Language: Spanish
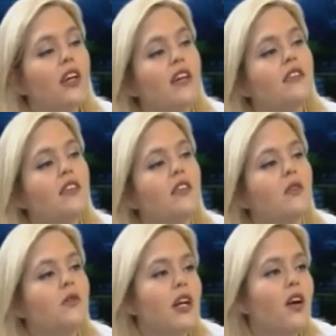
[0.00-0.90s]
que
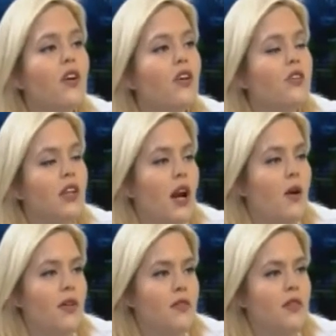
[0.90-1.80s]
existe un riesgo de contraer
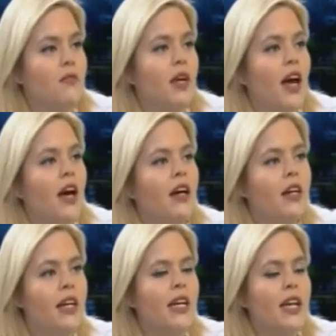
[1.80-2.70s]
una enfermedad
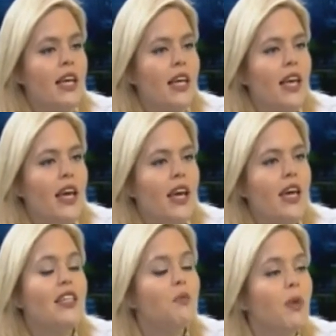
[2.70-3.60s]
que
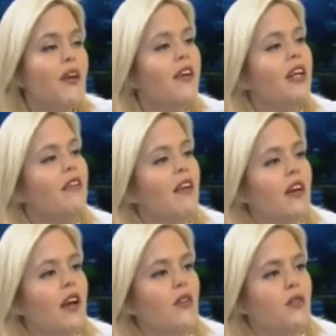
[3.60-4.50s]
es prevenible
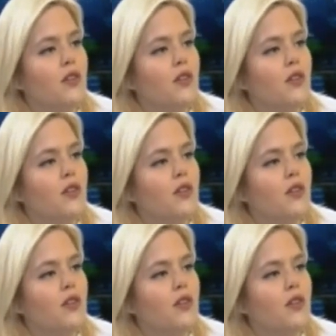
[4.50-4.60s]
en el